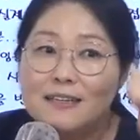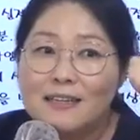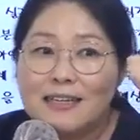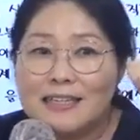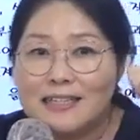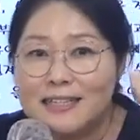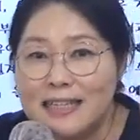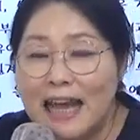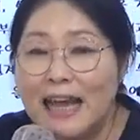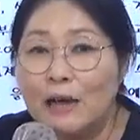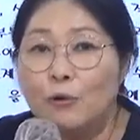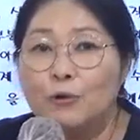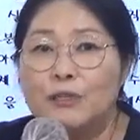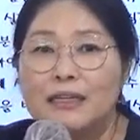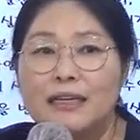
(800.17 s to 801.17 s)

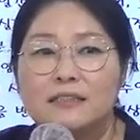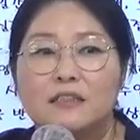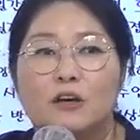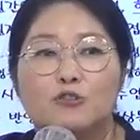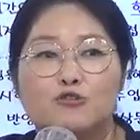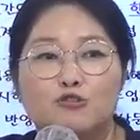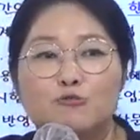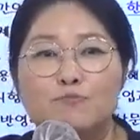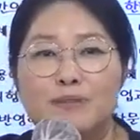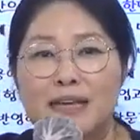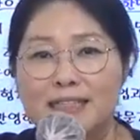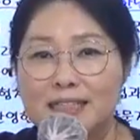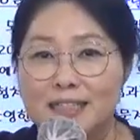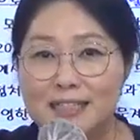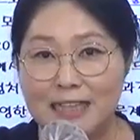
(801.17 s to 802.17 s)
2차에 올인해서
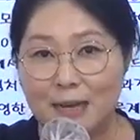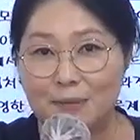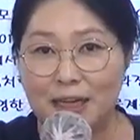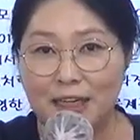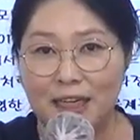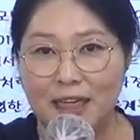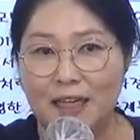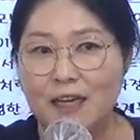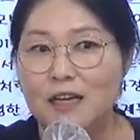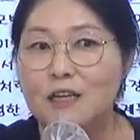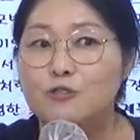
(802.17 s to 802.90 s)
준비하시는 자만이